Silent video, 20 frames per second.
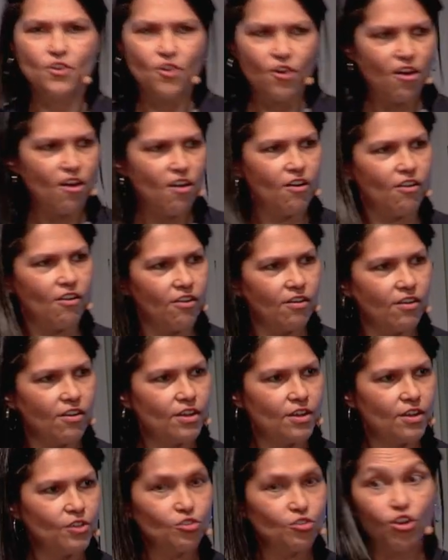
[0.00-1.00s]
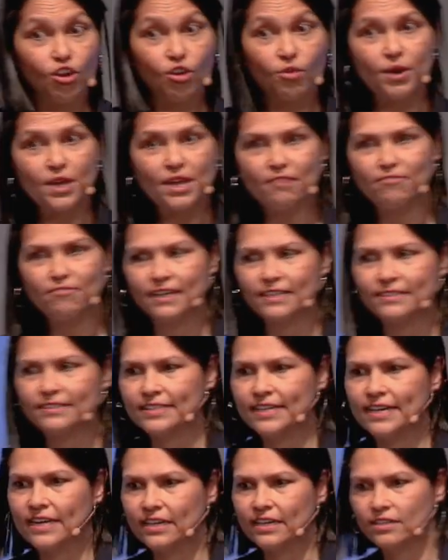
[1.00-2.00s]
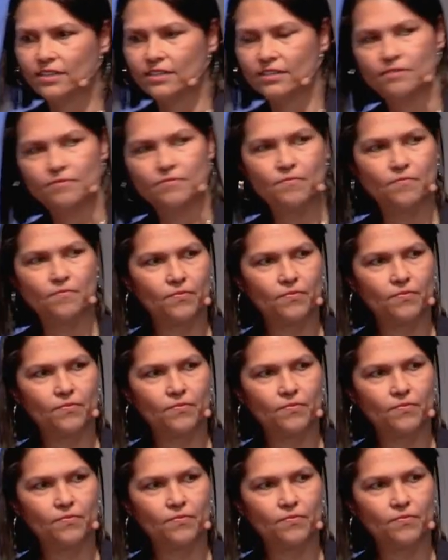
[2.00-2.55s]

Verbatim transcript: No, no lo voy a falsear.